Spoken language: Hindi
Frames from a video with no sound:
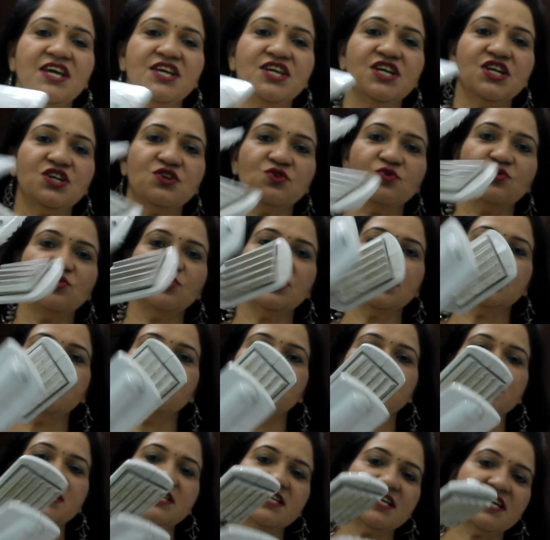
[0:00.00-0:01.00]
ये टू इन
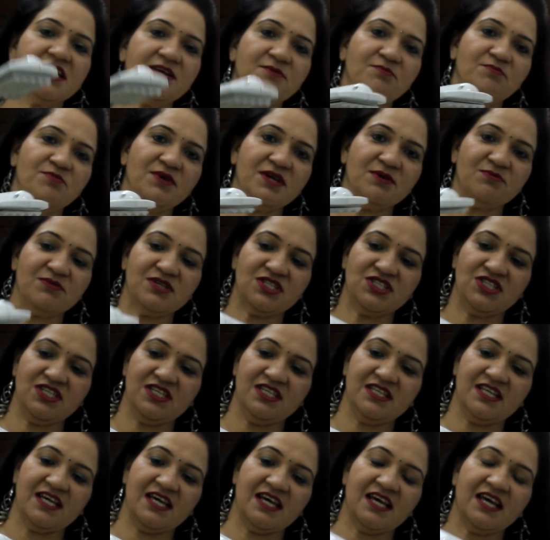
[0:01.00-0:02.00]
वन क्रिम्पिंग
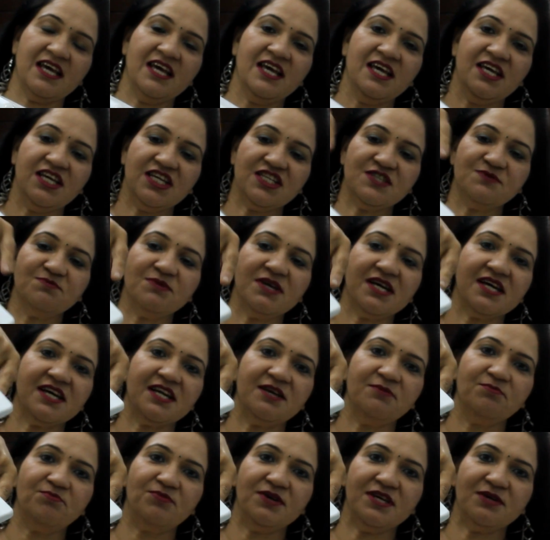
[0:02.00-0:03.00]
मशीन है इसमें
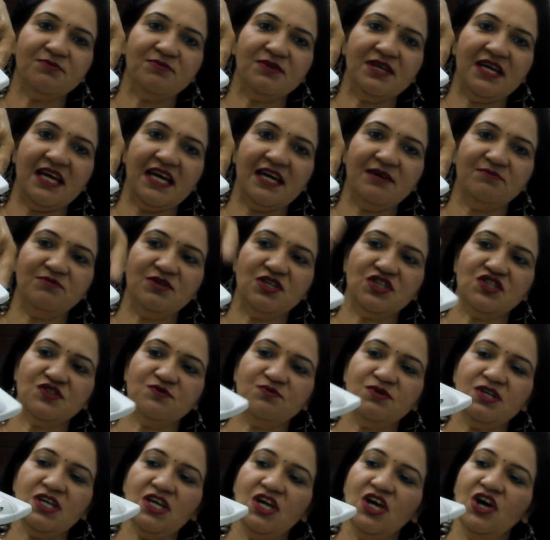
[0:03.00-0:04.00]
क्रिम्पिंग भी है बीच
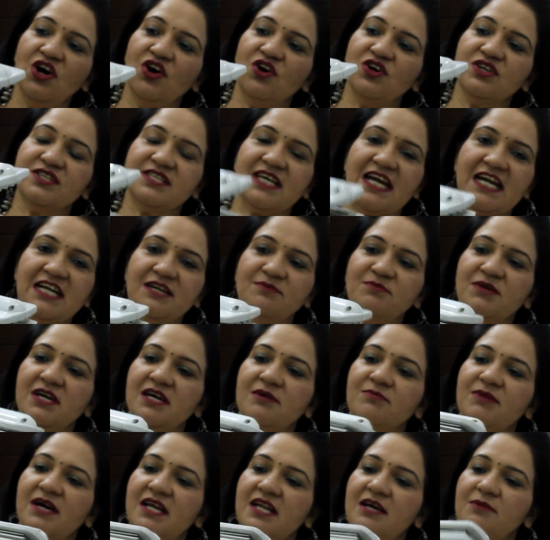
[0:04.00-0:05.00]
में और साइड में
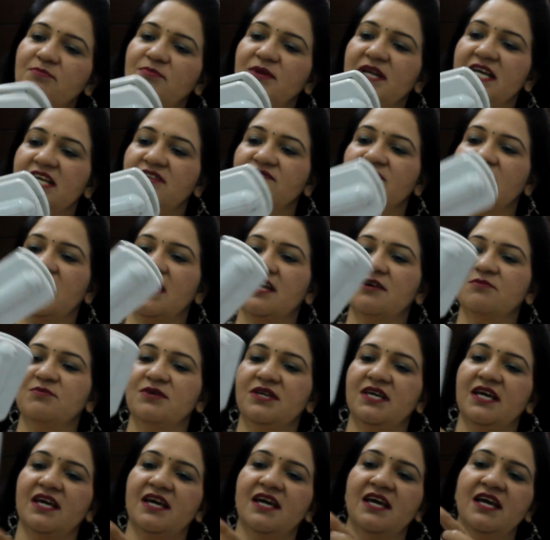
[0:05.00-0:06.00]
हमारा प्लेन वाला भी
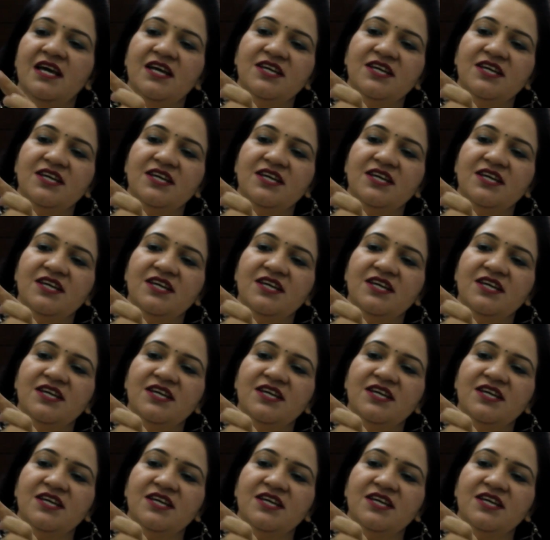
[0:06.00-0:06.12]
है